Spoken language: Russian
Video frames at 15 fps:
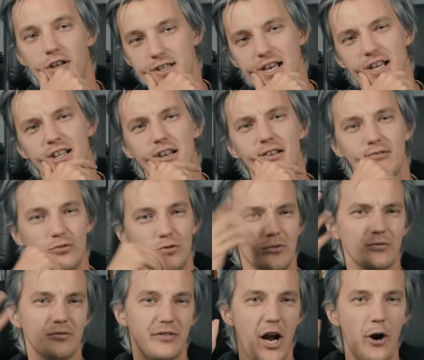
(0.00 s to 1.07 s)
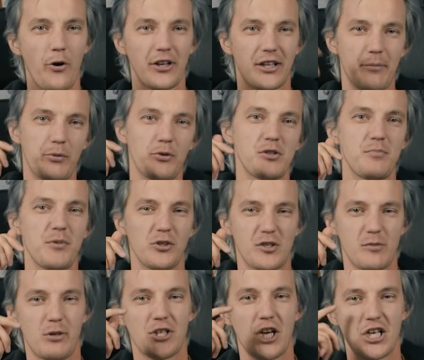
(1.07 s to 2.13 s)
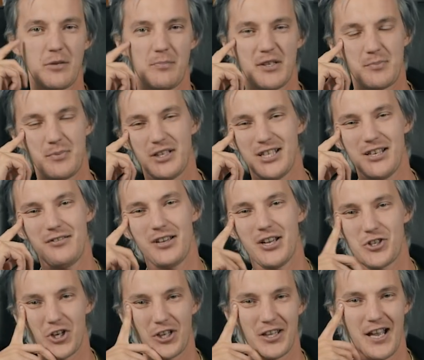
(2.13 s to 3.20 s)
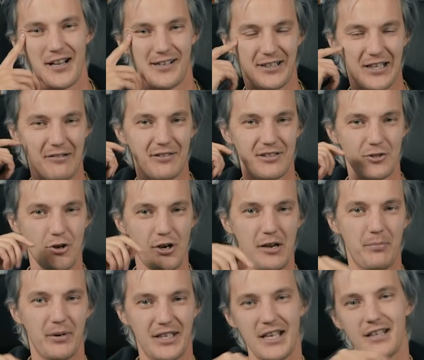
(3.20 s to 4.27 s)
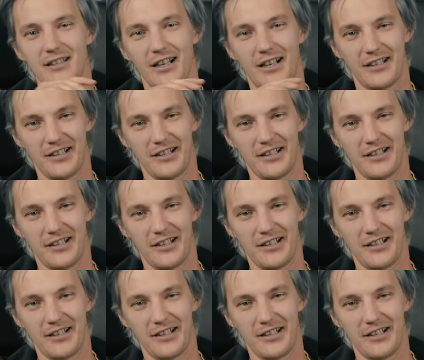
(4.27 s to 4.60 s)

где-то, ну, в какой-то плюс-минус в ближайшей перспективе очередная гортовая история подъедет на